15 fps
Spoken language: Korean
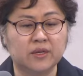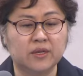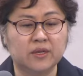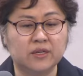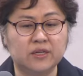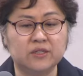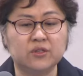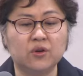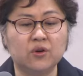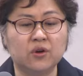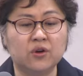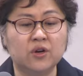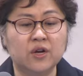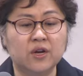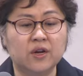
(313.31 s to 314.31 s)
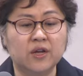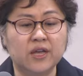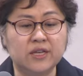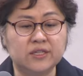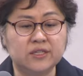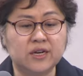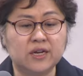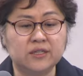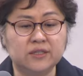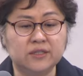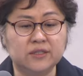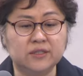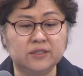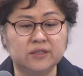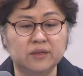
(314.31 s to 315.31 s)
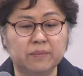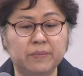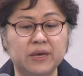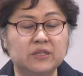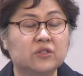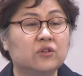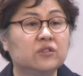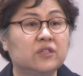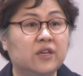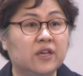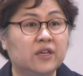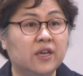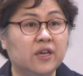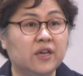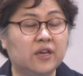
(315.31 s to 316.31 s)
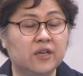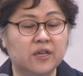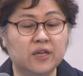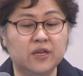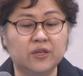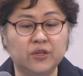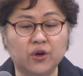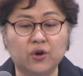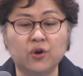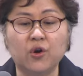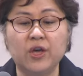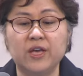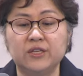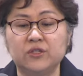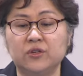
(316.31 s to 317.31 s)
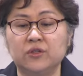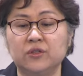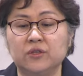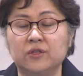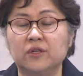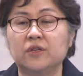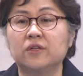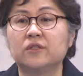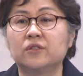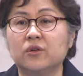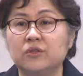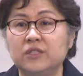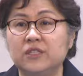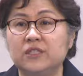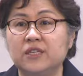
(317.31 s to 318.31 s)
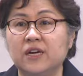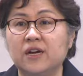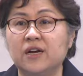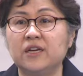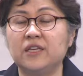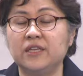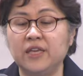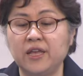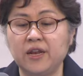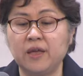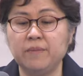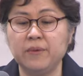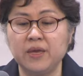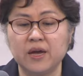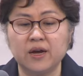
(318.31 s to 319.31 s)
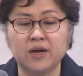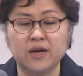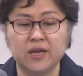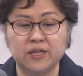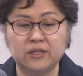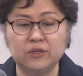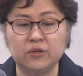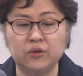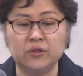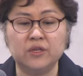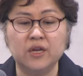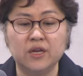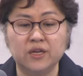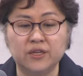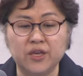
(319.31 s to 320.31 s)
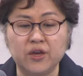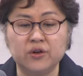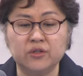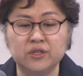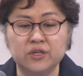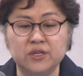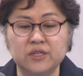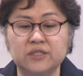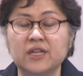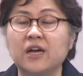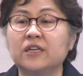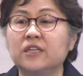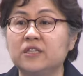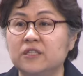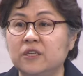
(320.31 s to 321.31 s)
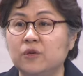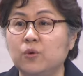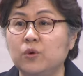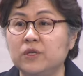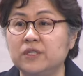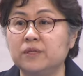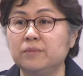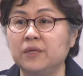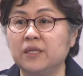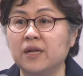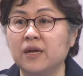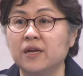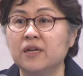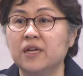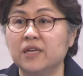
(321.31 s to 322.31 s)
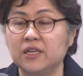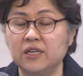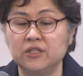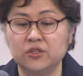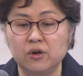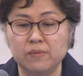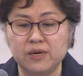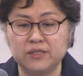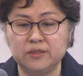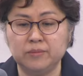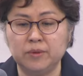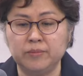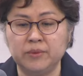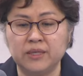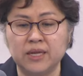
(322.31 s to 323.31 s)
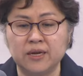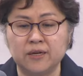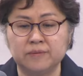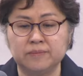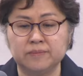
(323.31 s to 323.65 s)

그래서 에스라는 백성들에게 여러 해전 선지자 예레미야가 했던 예언을 상기시키고 있습니다. 1절 말씀입니다.